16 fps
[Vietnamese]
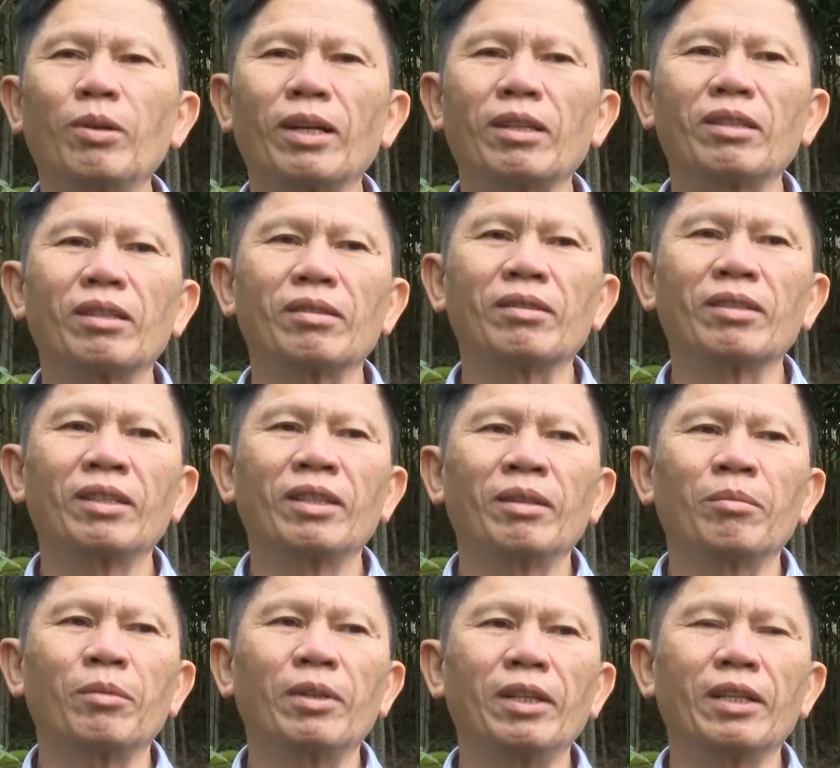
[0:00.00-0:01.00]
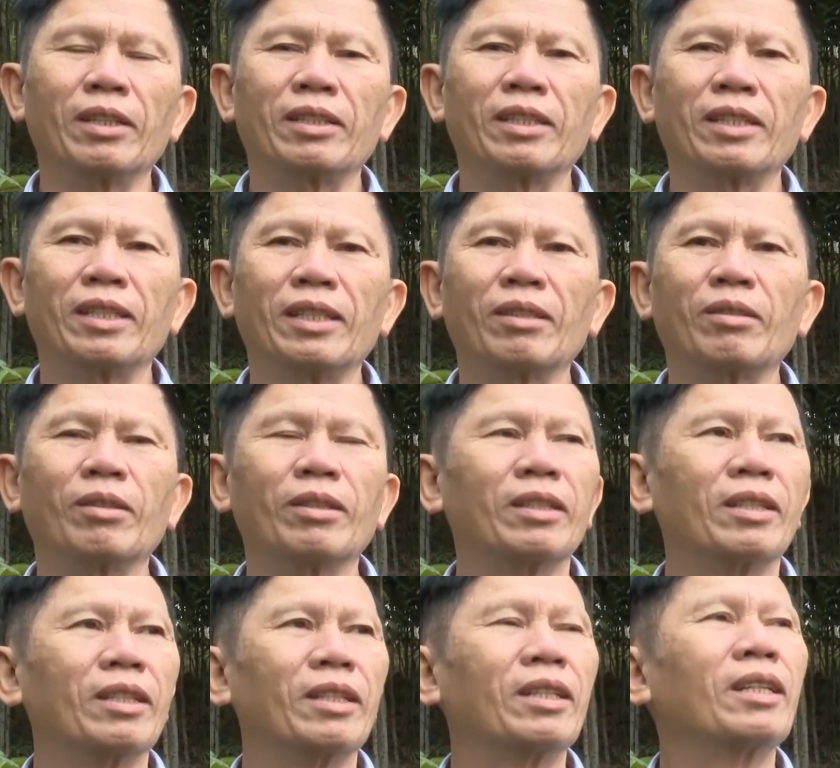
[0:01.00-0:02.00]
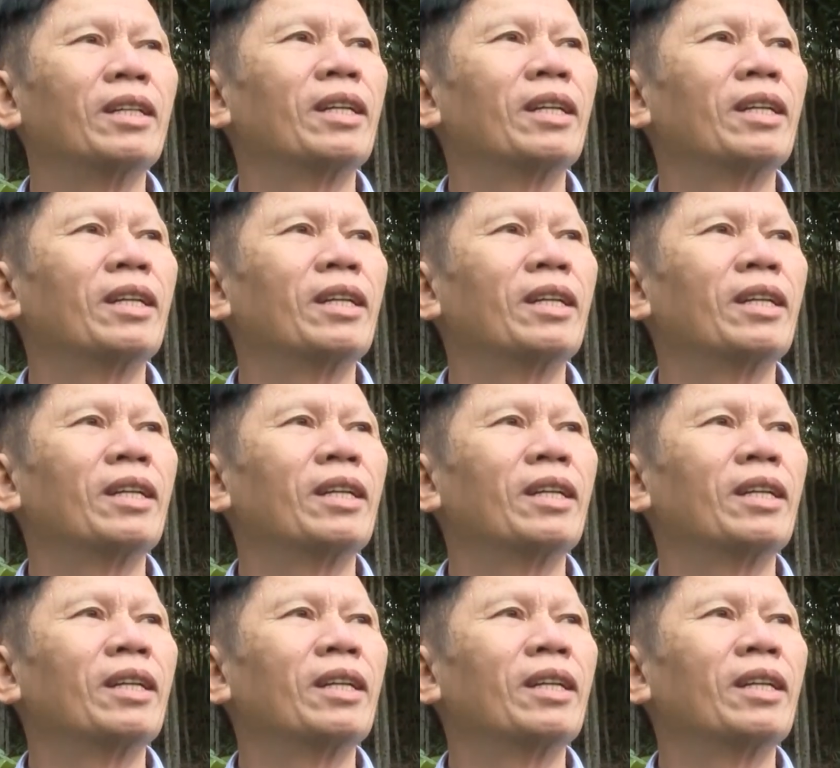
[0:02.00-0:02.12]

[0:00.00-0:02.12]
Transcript: hoạch được một lượt, thì còn à,